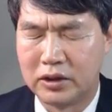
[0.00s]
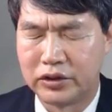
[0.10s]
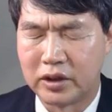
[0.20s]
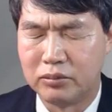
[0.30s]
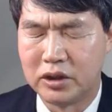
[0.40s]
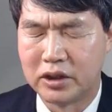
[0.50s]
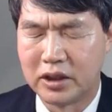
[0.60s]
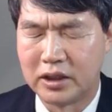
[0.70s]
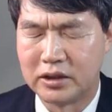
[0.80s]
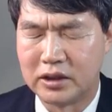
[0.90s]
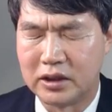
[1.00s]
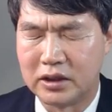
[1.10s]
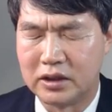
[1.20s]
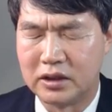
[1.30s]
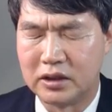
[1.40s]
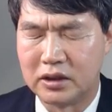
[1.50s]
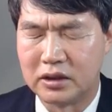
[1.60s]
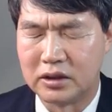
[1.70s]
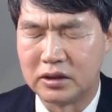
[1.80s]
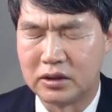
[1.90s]
참 여러 가지 이
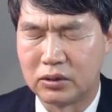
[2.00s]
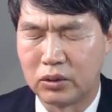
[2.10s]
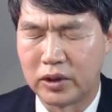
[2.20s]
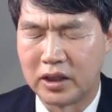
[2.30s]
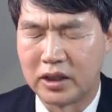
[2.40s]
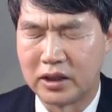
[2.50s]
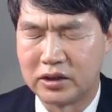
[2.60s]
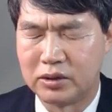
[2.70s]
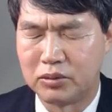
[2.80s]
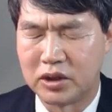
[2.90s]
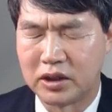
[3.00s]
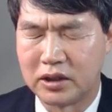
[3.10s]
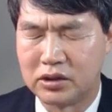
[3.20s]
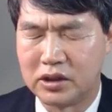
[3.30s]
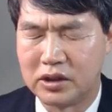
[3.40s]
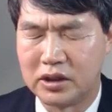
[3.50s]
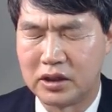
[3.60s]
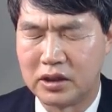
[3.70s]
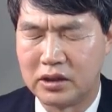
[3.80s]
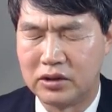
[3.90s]
고난과 십자가
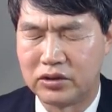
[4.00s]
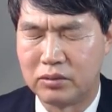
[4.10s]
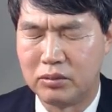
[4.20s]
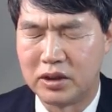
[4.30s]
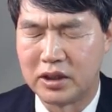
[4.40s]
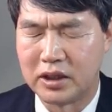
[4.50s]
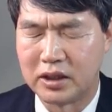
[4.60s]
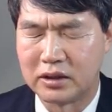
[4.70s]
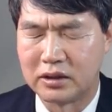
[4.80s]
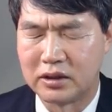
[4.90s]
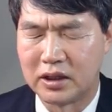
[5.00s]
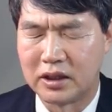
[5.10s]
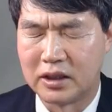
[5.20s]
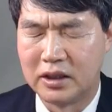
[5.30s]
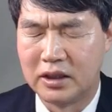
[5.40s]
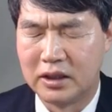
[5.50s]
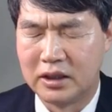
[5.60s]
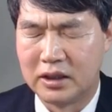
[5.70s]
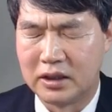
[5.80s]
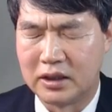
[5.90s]
저희들에게 있습니다. 그러나
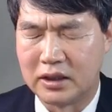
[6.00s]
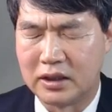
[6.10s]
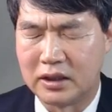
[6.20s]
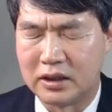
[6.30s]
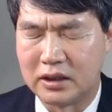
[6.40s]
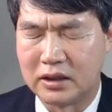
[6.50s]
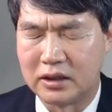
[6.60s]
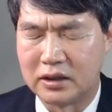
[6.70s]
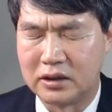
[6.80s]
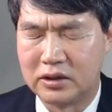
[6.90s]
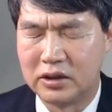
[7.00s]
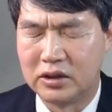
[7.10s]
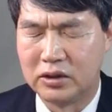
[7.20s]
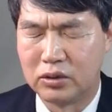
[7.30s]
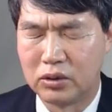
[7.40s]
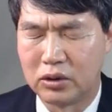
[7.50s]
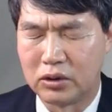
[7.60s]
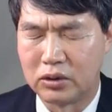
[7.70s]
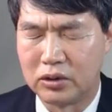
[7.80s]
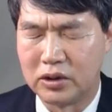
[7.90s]
아, 저희들도
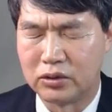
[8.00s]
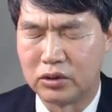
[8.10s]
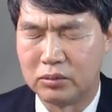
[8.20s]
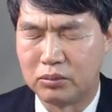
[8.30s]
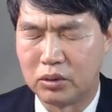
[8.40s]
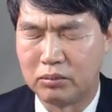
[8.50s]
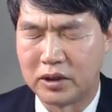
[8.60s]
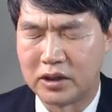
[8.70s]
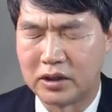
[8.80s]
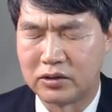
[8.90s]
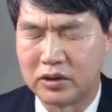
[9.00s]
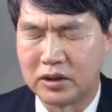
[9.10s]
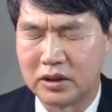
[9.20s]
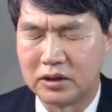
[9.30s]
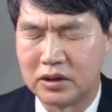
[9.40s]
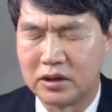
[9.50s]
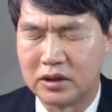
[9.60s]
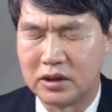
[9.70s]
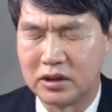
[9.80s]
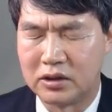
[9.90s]
또 예수님 본받아서
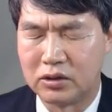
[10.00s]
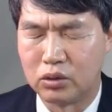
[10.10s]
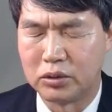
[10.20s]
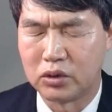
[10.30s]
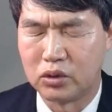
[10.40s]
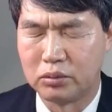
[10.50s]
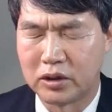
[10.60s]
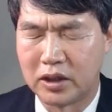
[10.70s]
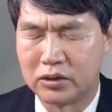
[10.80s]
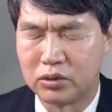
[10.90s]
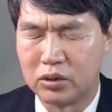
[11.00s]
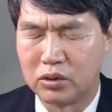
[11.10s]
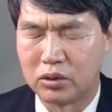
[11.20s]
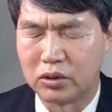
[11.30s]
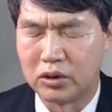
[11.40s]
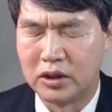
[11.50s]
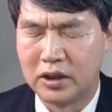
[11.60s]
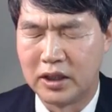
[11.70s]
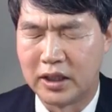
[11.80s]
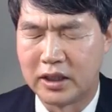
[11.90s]
저희들의 길을 뚜벅뚜벅 할수 있도록
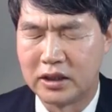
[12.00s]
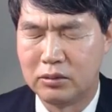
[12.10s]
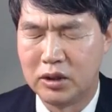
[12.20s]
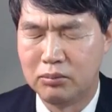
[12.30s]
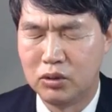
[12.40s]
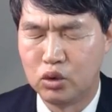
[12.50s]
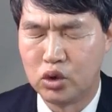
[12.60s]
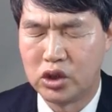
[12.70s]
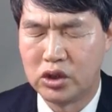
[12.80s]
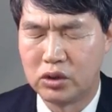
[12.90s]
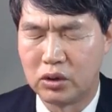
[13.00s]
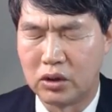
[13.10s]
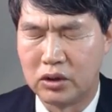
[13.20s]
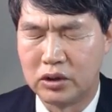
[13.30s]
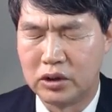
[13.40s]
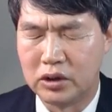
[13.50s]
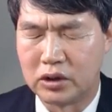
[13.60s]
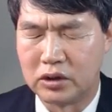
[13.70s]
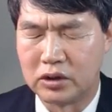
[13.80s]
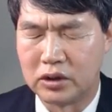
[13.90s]
하나님 힘 주시고
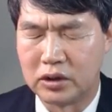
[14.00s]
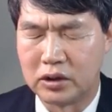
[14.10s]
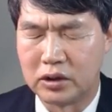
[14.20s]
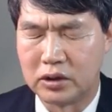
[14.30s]
이끌어